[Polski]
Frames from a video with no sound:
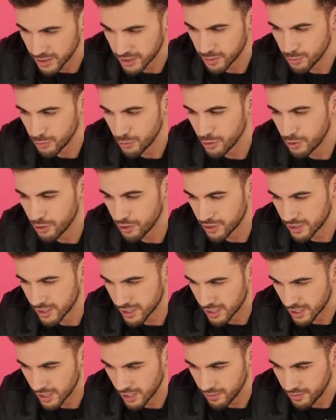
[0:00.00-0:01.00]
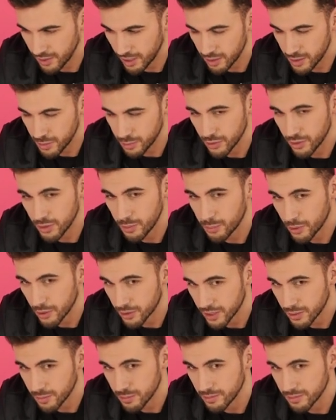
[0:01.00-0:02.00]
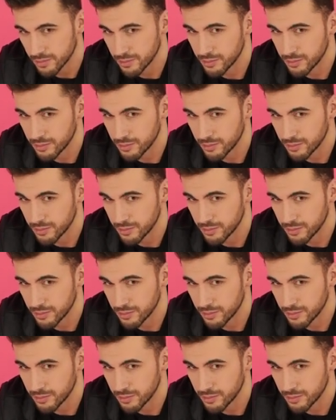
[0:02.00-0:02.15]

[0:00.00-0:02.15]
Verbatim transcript: nad tym, długo się zastanawiałem, no i potem